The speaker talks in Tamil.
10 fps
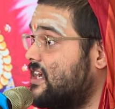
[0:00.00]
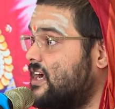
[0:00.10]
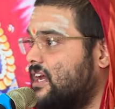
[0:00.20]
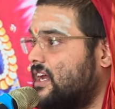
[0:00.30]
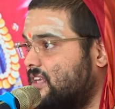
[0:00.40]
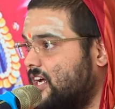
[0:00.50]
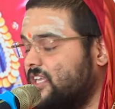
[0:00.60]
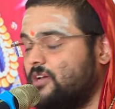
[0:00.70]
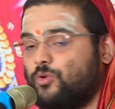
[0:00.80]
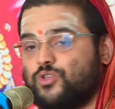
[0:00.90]
அலங்காரத்தில்
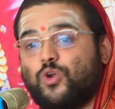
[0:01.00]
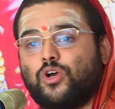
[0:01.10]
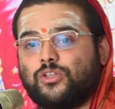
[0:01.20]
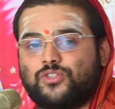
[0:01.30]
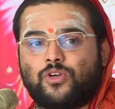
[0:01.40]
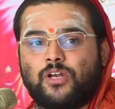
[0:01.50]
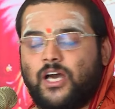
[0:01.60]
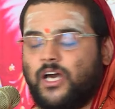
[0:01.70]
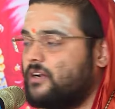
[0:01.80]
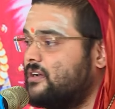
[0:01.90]
அந்த ஒரு ஸ்லோகத்தை
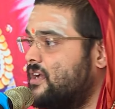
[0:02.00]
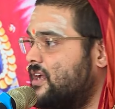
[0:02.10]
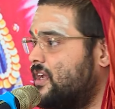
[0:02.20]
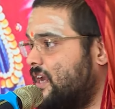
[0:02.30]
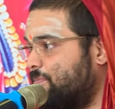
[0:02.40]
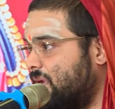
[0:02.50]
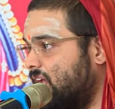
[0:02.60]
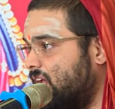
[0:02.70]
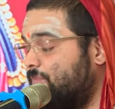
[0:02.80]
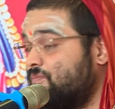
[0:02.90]
சொன்னார் என்
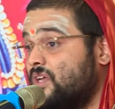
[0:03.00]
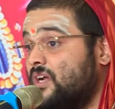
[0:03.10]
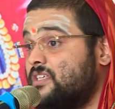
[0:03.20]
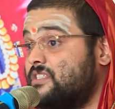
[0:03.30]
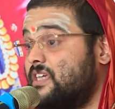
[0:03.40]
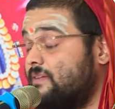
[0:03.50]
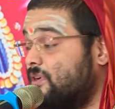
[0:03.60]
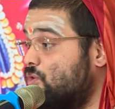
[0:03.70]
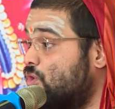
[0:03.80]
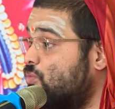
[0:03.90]
அப்பனே
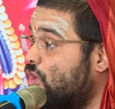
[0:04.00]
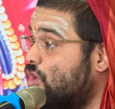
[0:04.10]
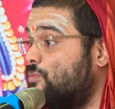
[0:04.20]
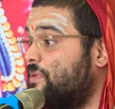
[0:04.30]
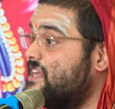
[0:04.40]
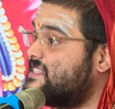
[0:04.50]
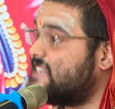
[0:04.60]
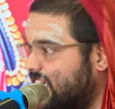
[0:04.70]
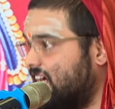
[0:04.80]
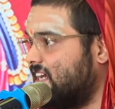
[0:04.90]
ஜீவனுக்கும் உனக்கும் பெரிய
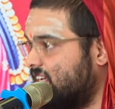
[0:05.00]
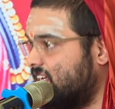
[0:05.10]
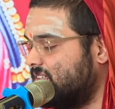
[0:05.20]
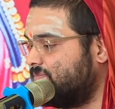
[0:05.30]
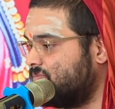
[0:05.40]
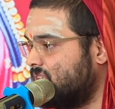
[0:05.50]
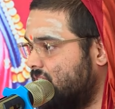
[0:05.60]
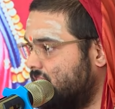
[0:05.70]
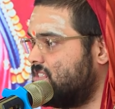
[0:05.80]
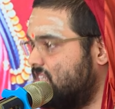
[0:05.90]
சண்டை நடக்கிறது
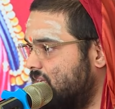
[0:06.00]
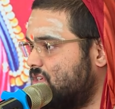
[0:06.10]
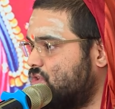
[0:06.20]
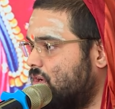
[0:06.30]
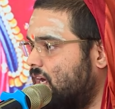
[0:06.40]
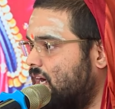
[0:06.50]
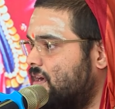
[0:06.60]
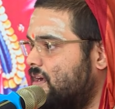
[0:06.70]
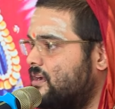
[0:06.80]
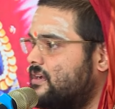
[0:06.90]
இந்த ஜீவன் சொல்றான்
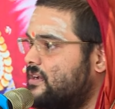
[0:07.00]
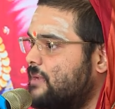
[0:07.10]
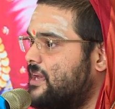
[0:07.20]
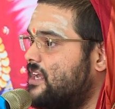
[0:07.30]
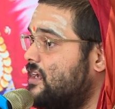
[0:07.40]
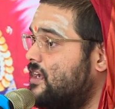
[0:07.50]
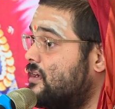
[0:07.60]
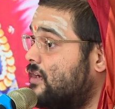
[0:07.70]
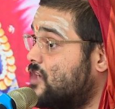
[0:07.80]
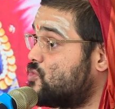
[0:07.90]
இங்க பாரு
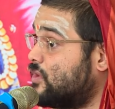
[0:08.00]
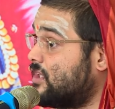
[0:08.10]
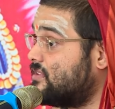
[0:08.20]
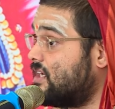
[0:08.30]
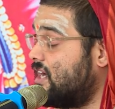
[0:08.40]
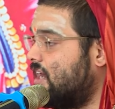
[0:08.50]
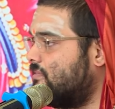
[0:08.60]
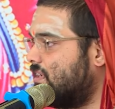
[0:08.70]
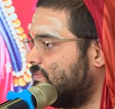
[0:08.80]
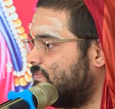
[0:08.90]
நான்
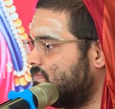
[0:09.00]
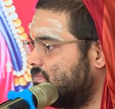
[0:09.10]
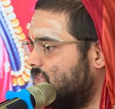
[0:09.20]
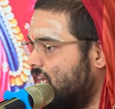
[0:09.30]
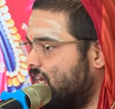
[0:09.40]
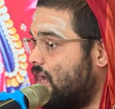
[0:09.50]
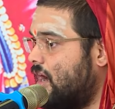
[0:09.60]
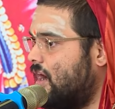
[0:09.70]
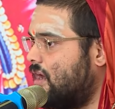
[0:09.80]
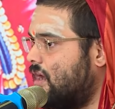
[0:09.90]
சுதந்திரனானவன் என்னை
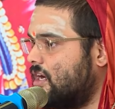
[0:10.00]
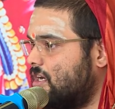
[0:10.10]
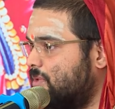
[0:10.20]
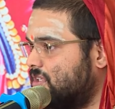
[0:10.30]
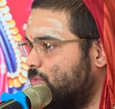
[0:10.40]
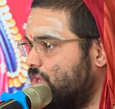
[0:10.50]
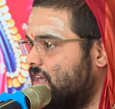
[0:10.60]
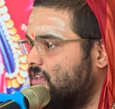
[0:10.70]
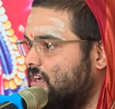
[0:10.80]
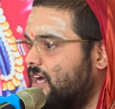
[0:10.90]
யாரும் கட்டுப்படுத்த
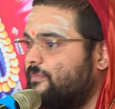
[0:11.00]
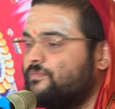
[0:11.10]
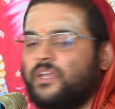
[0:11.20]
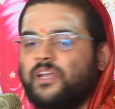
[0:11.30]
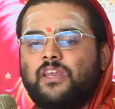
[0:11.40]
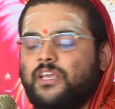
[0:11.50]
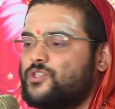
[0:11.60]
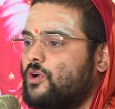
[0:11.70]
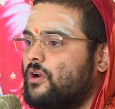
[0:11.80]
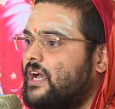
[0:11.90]
முடியாதுங்கிறான் நீ
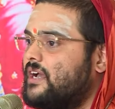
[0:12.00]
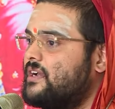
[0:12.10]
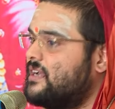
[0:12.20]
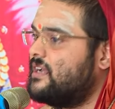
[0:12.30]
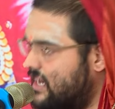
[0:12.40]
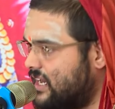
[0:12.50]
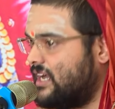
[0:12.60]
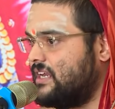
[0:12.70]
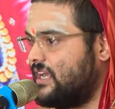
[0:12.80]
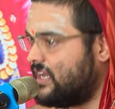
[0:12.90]
சொல்ற
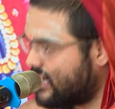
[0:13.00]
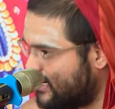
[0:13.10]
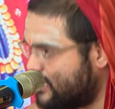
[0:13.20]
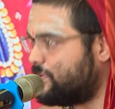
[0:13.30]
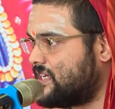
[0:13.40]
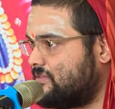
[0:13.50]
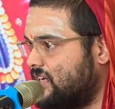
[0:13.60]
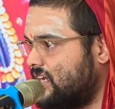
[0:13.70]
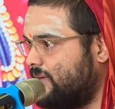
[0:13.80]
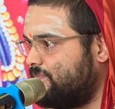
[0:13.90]
இல்லடா நீ என்னை
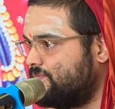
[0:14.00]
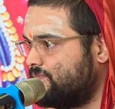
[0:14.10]
கட்டுப்பட்டவன்டா